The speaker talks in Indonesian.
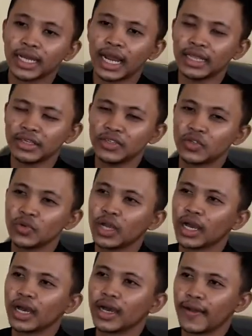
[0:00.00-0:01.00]
gratis
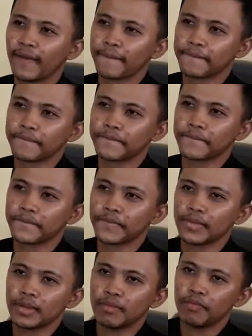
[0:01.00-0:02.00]
juga
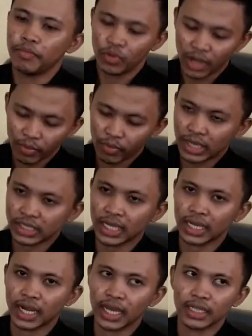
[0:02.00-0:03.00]
buka puasa
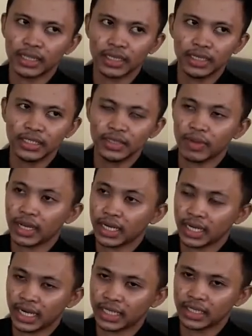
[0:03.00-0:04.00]
gratis
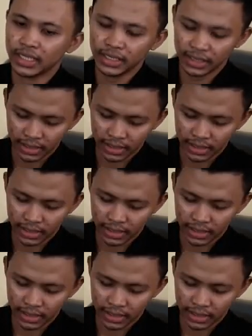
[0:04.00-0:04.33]
makan gratis